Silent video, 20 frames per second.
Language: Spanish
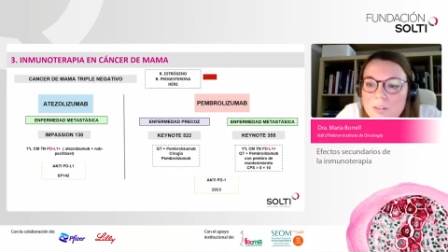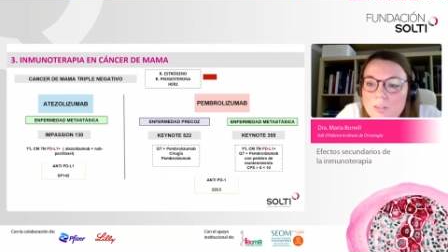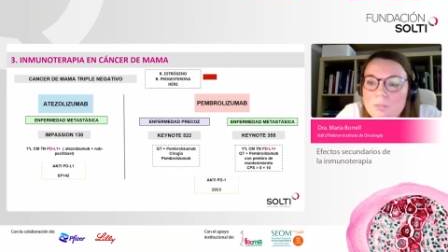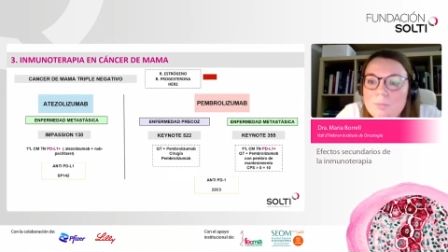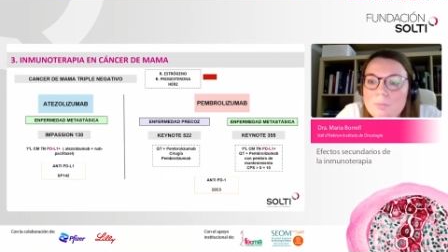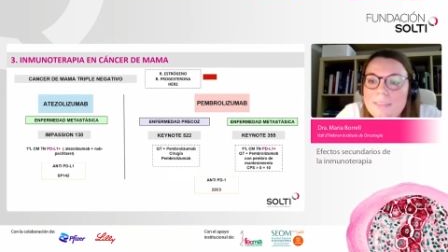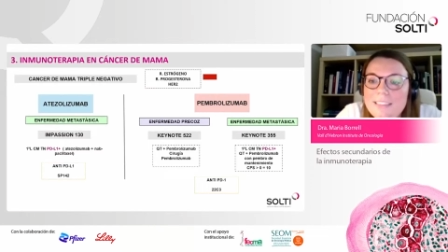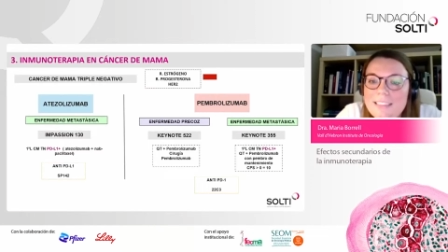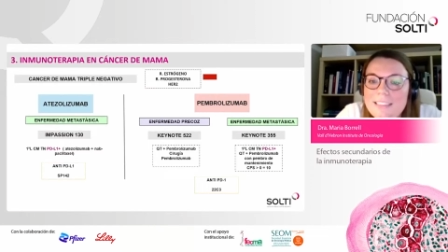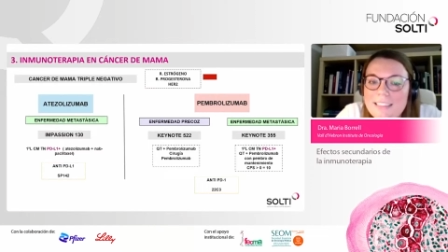
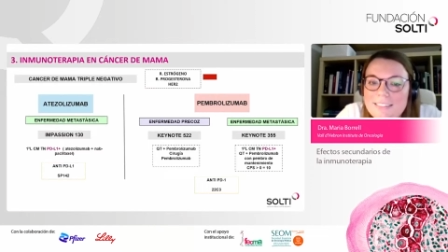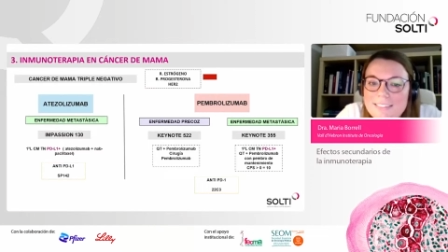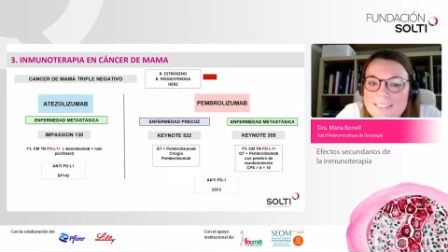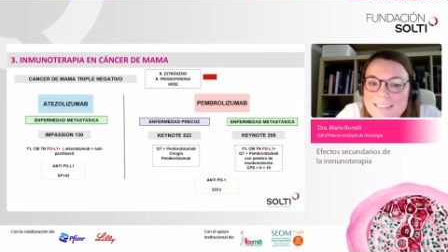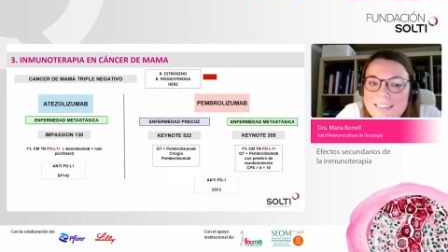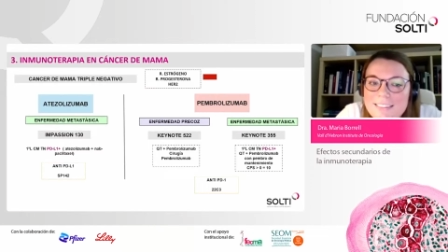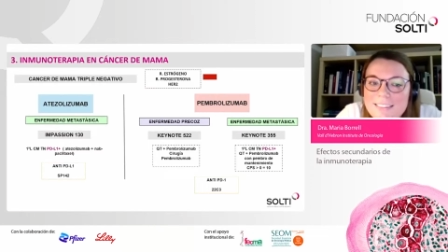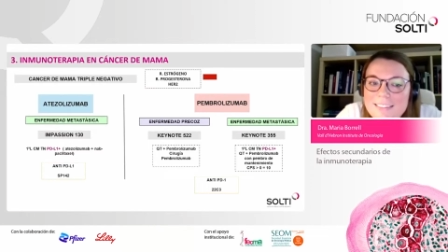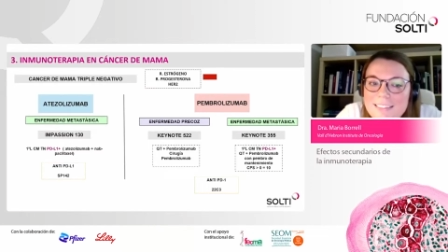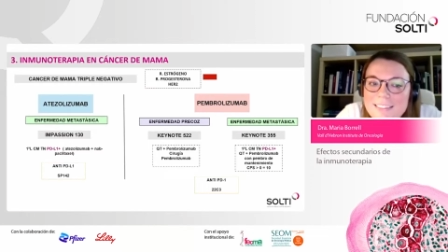con
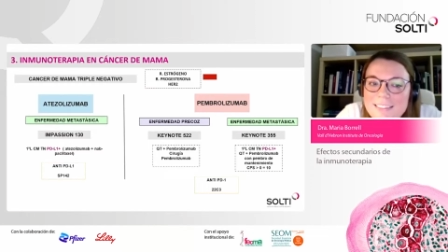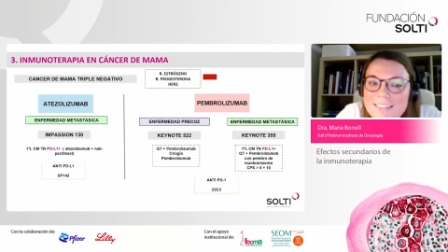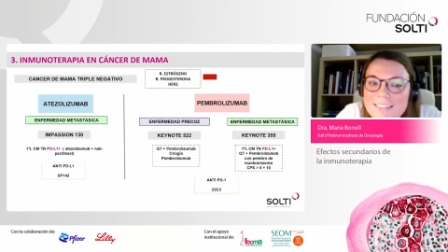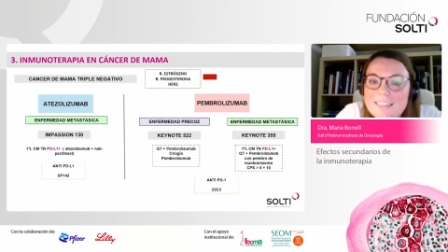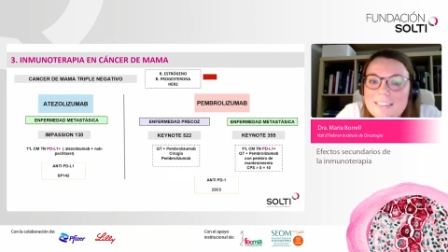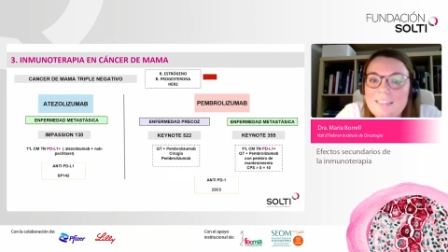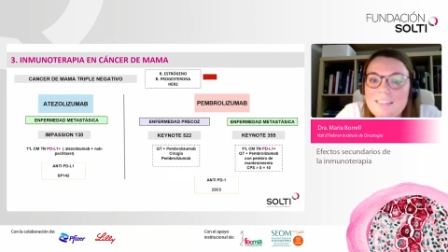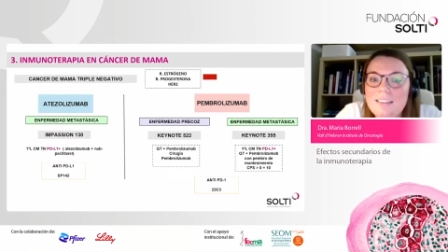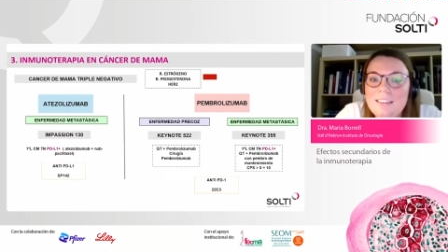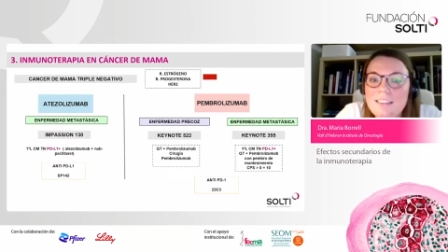
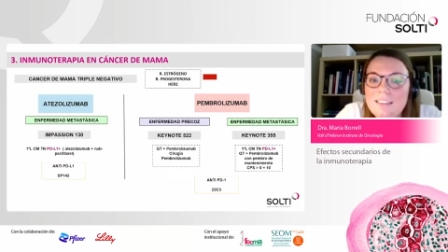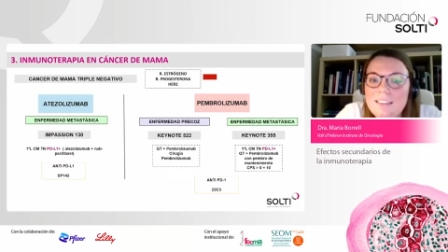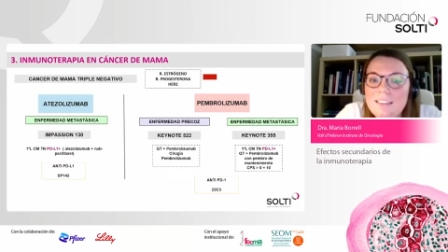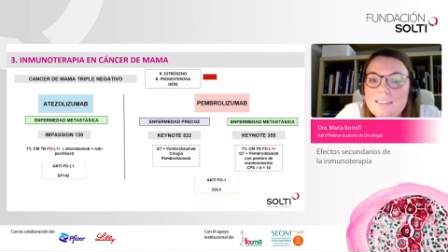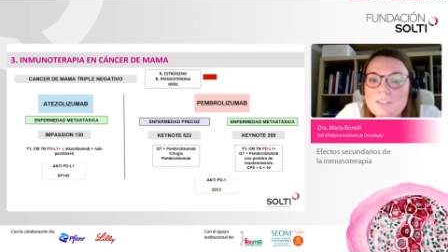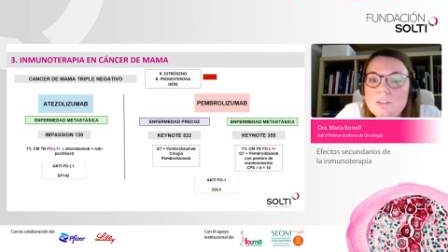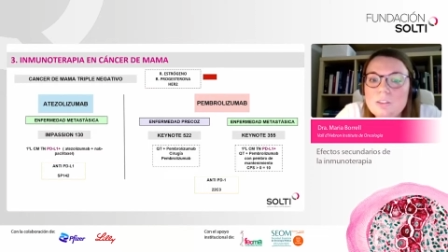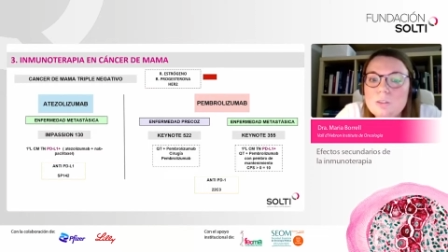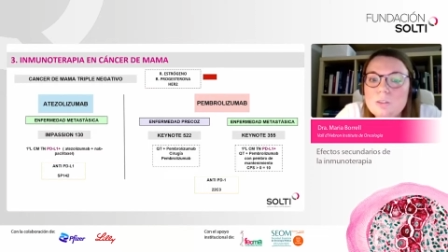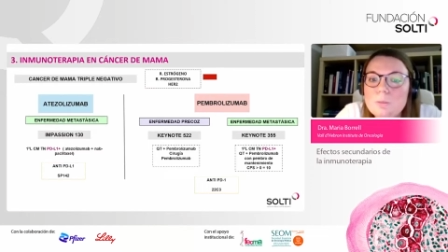metástasis
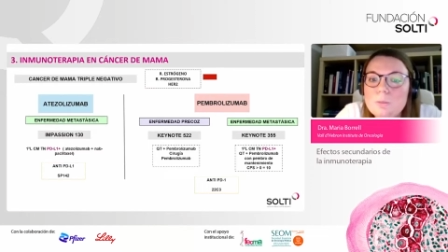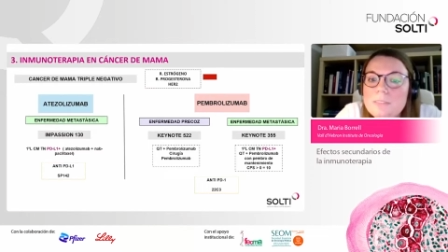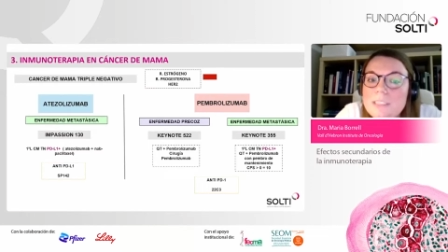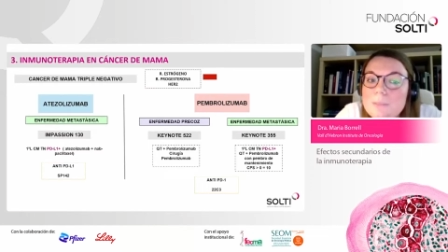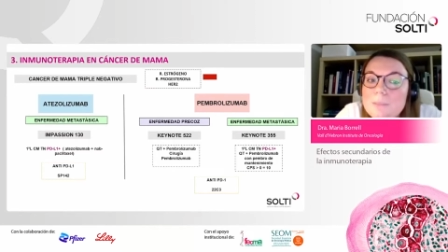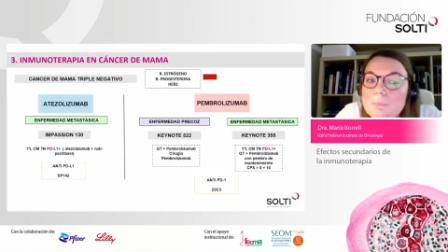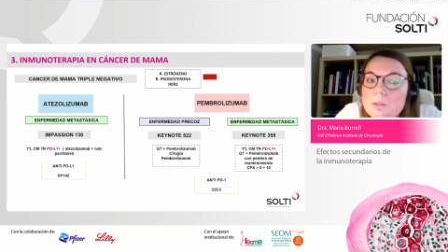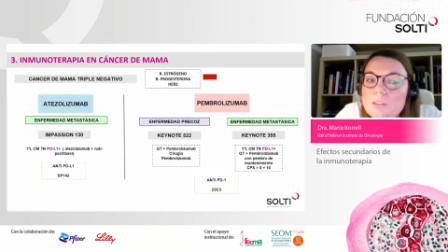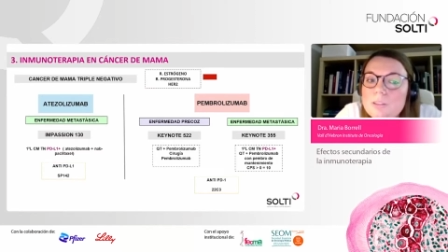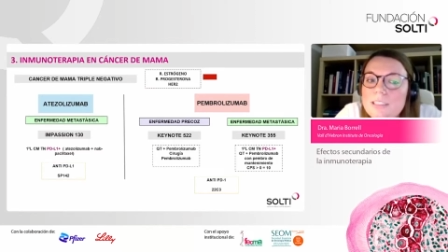y
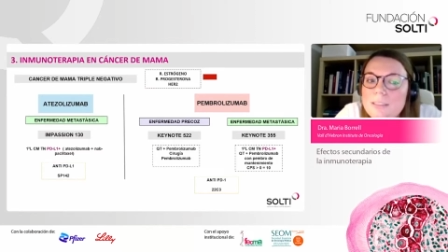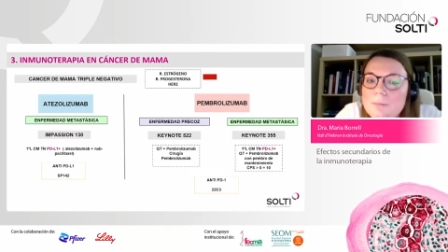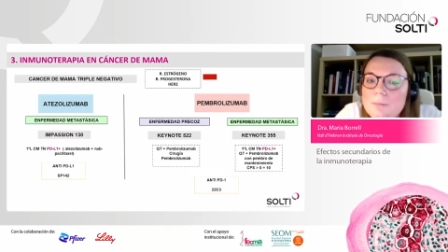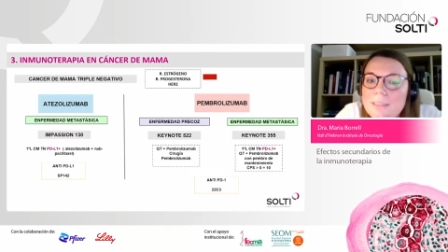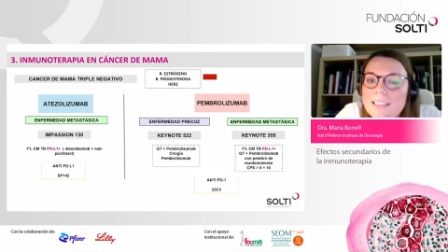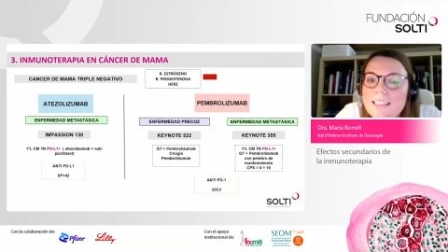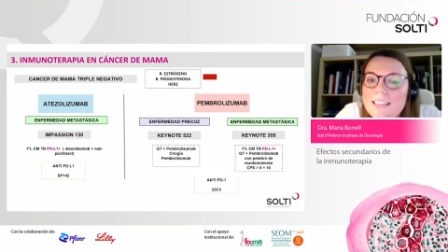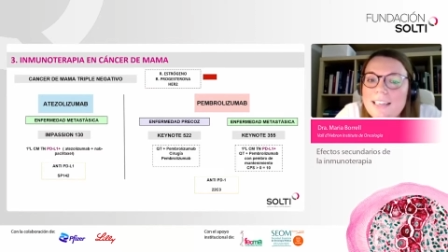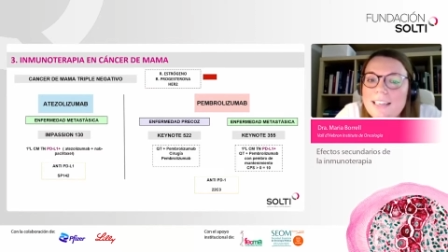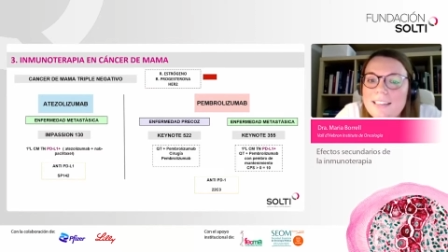subtipo
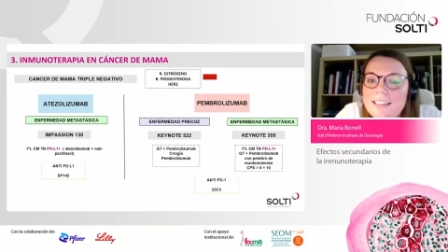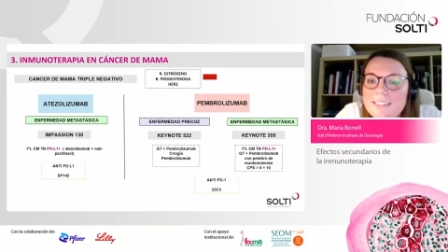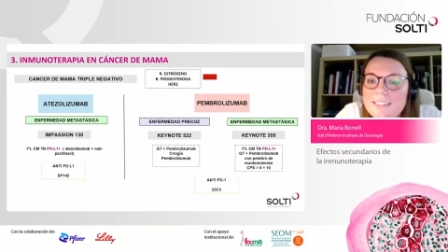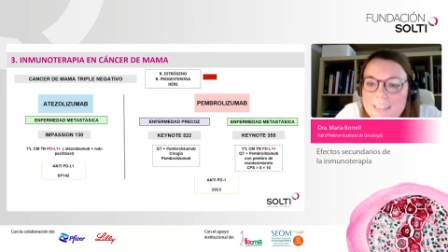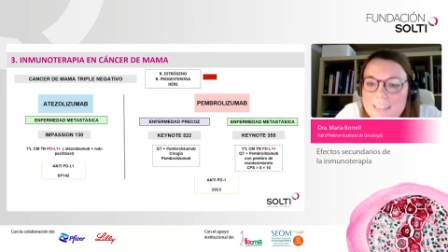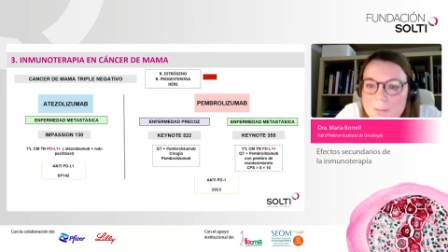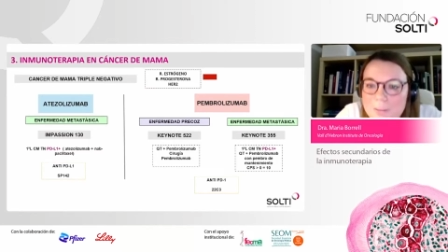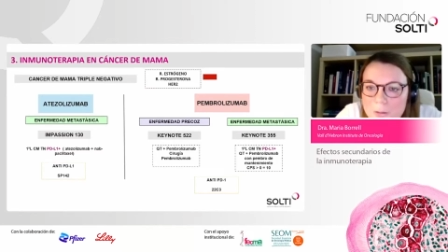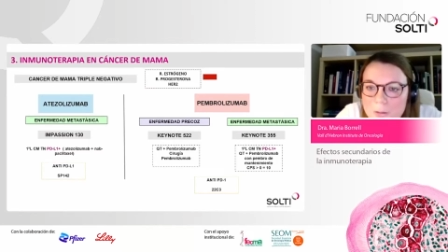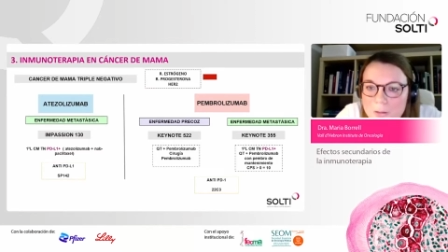triple
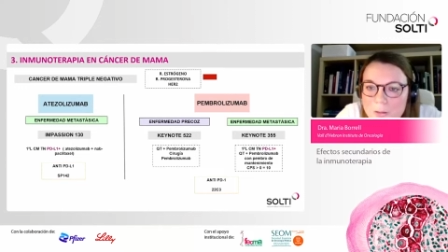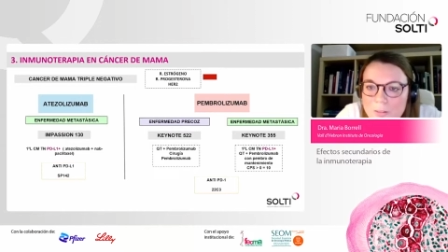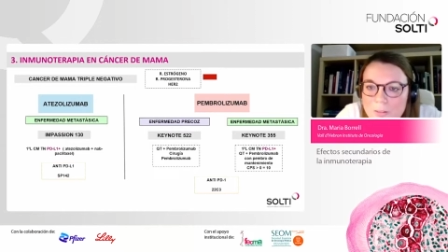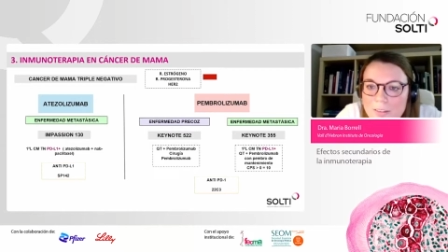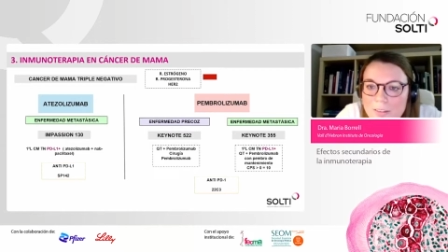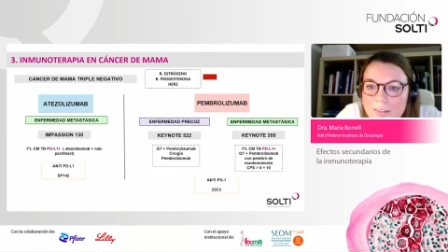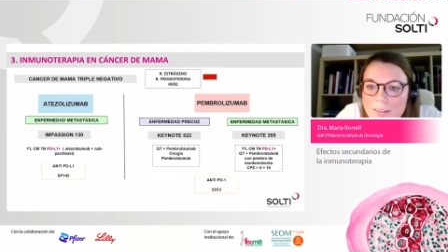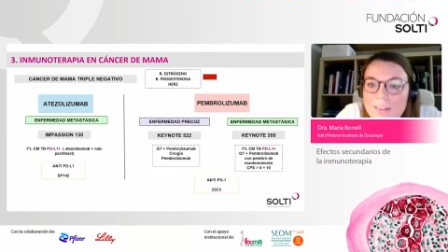negativo